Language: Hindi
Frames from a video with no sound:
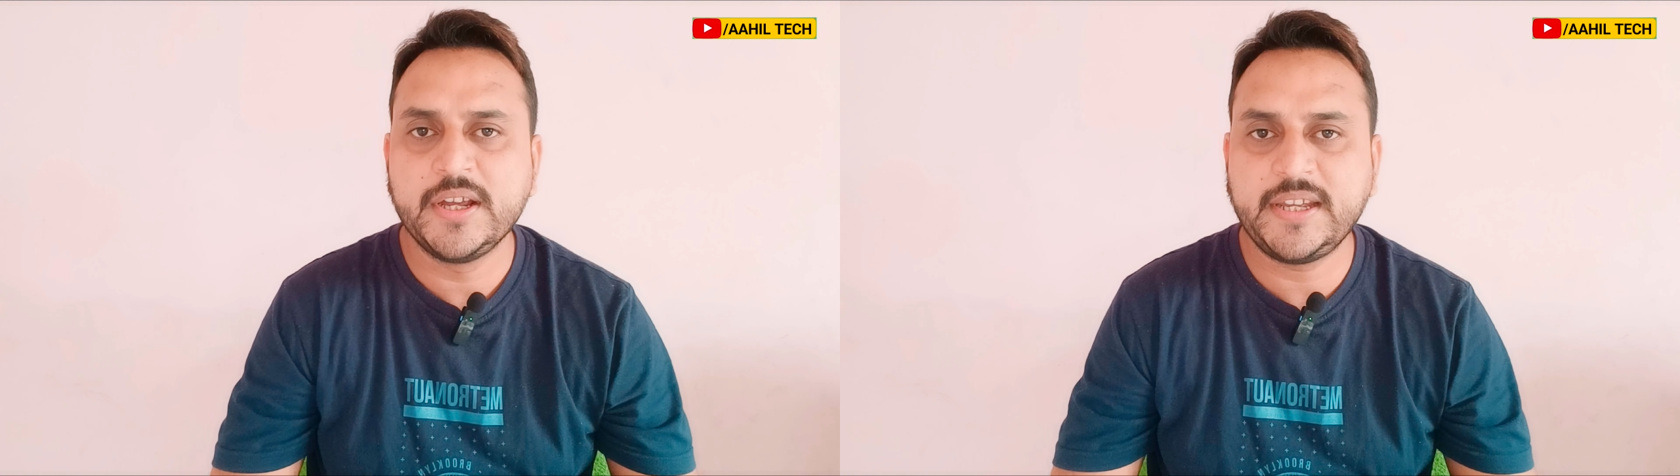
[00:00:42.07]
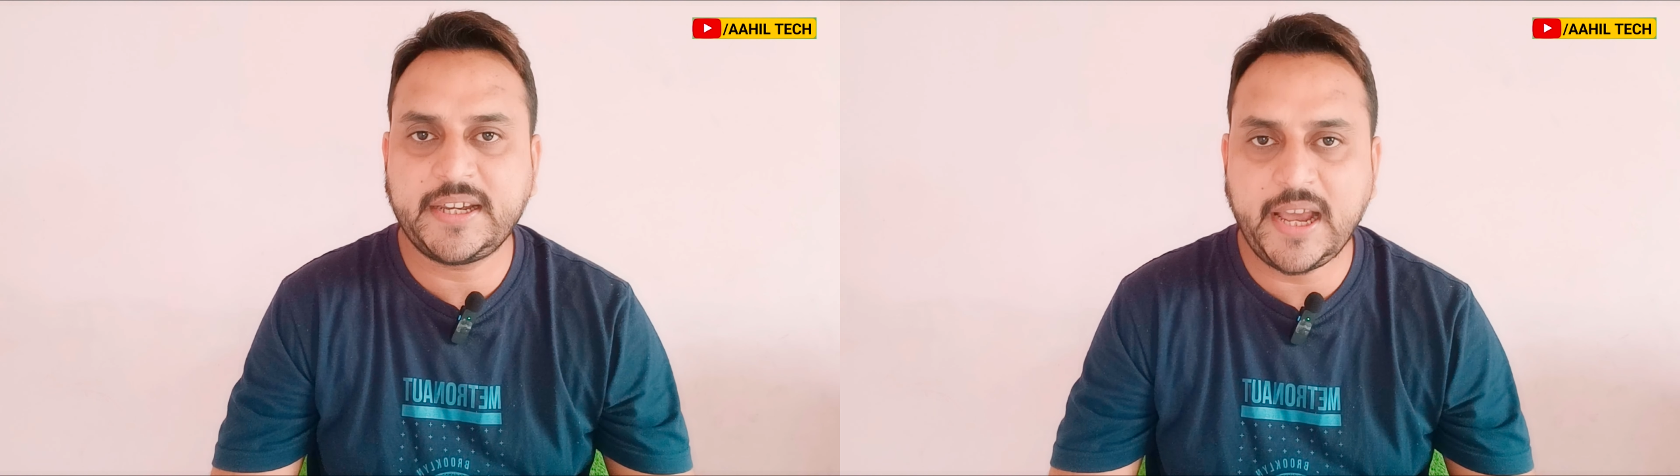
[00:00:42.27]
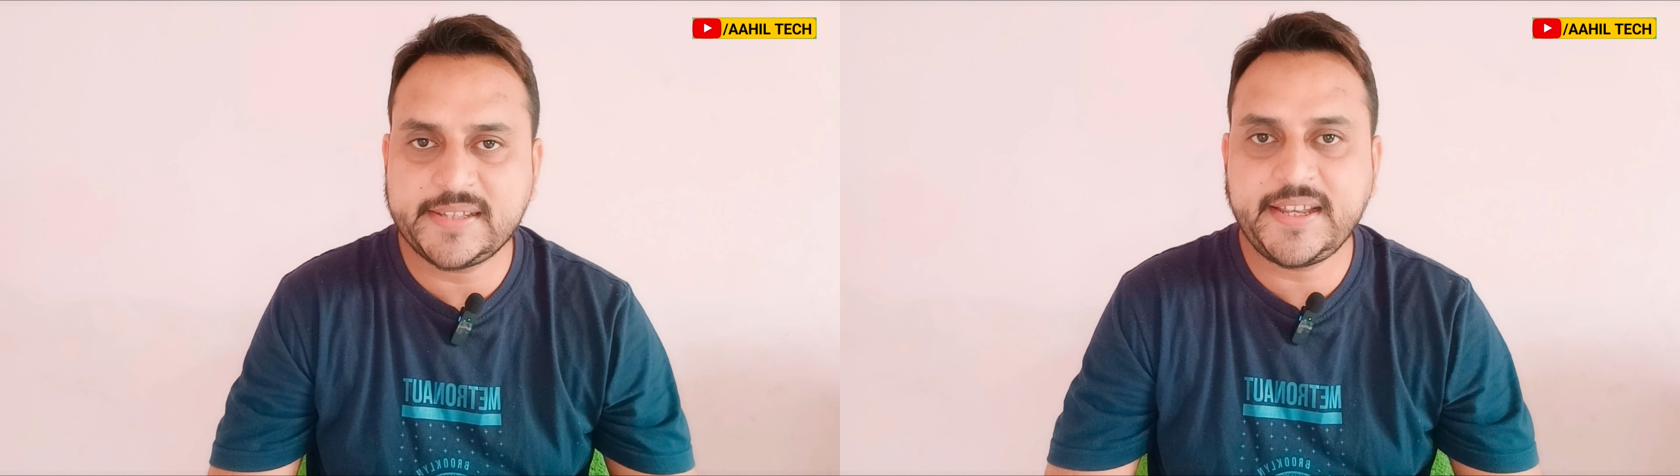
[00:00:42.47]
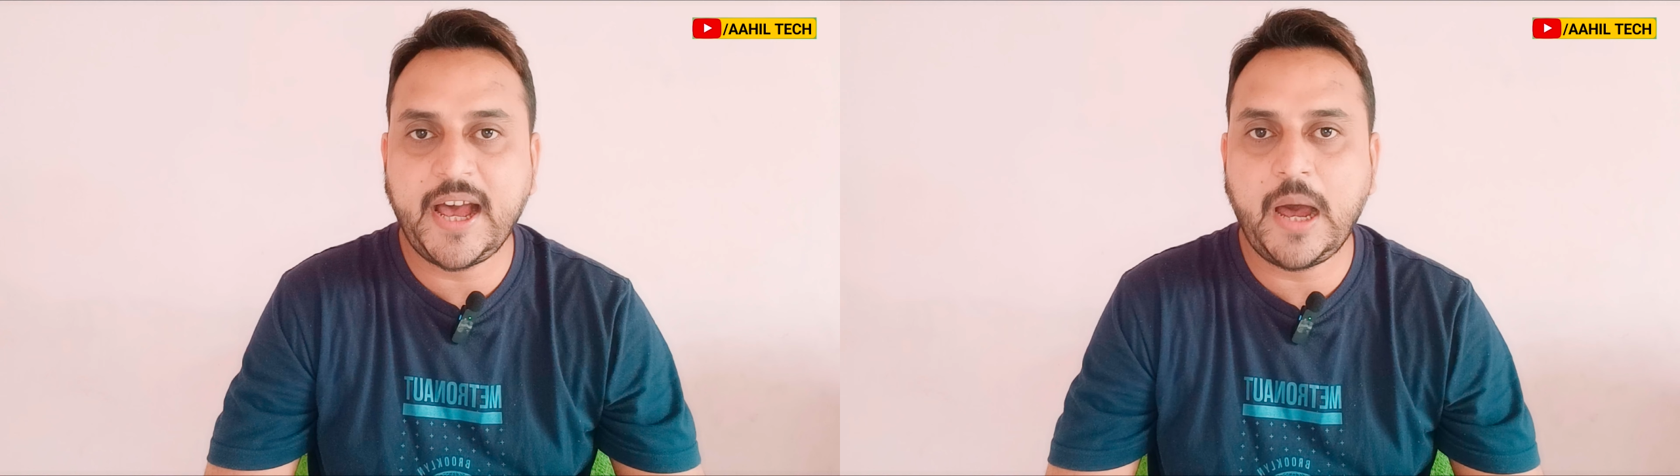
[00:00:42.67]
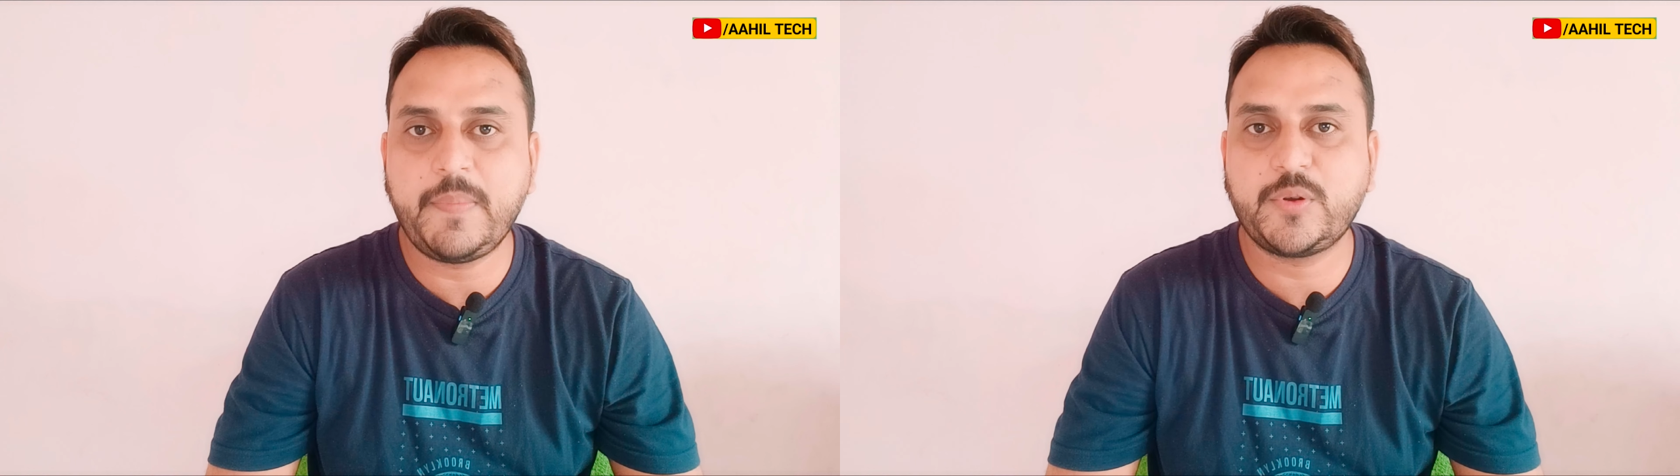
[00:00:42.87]
कि कैसे
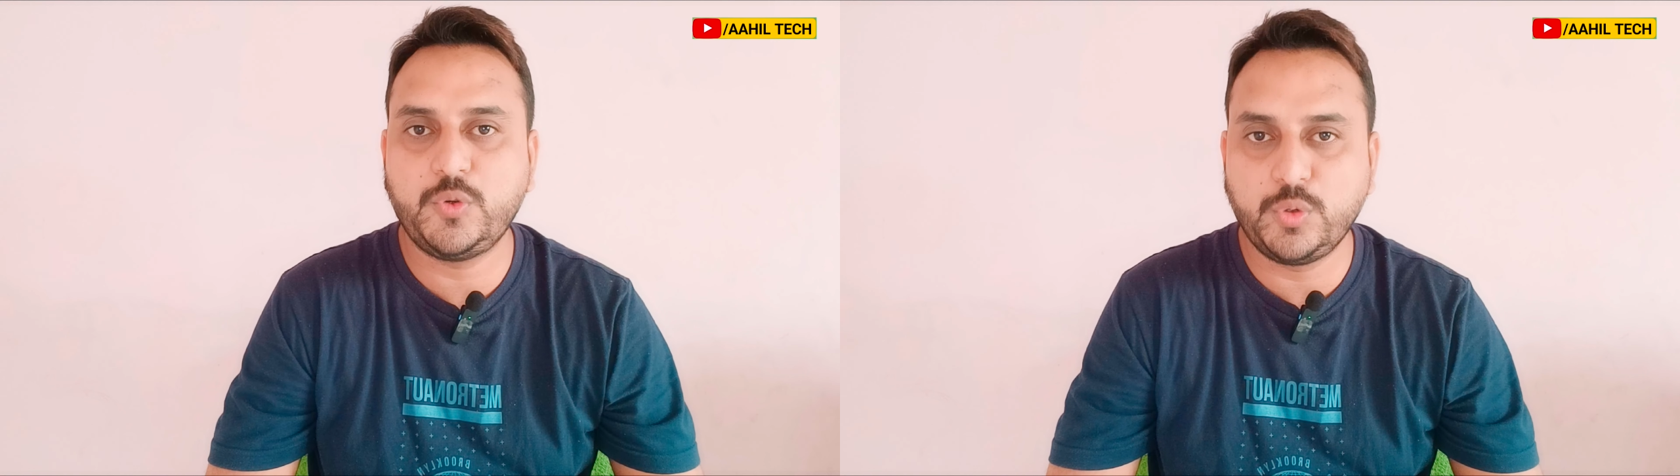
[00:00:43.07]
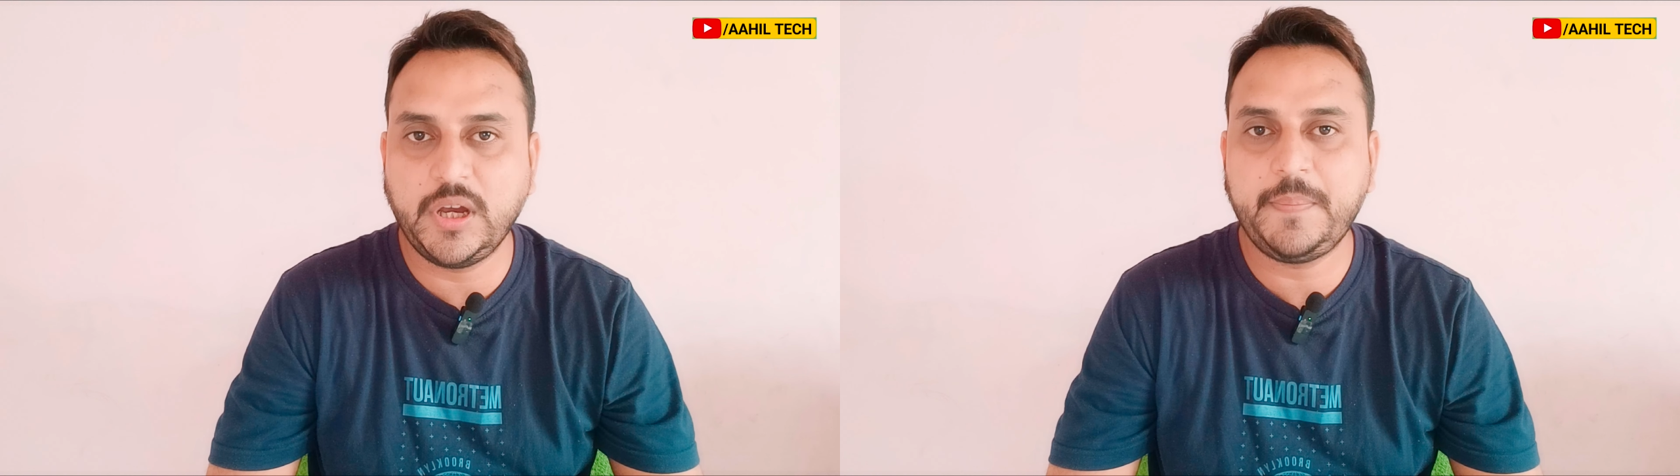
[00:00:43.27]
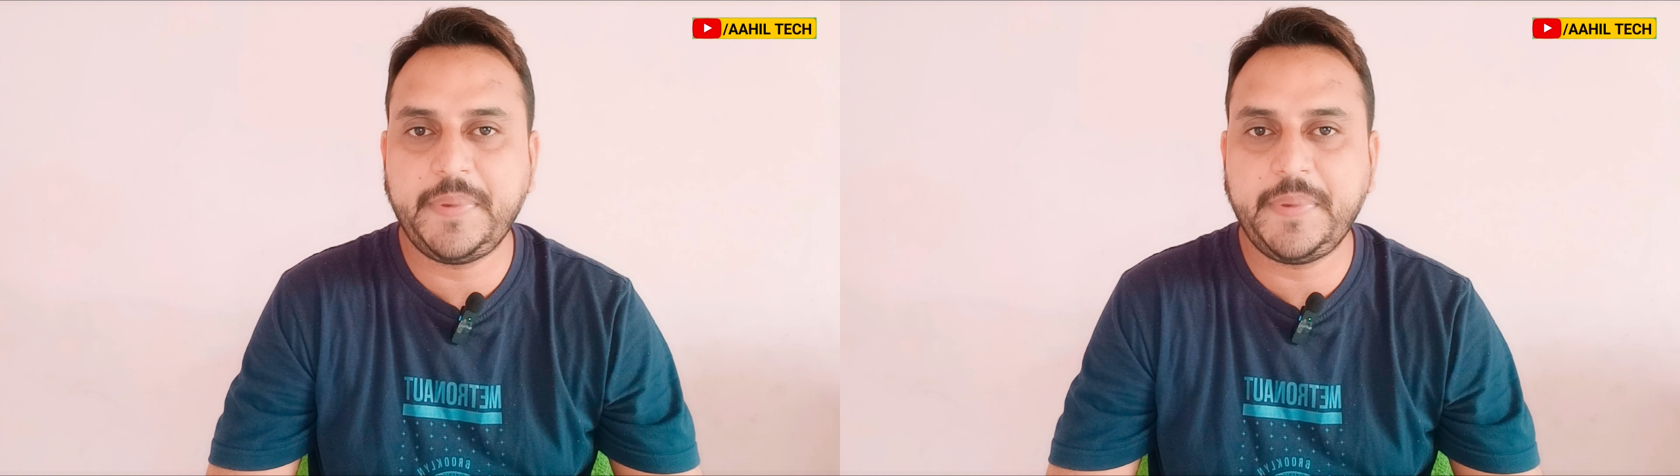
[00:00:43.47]
आप गूगल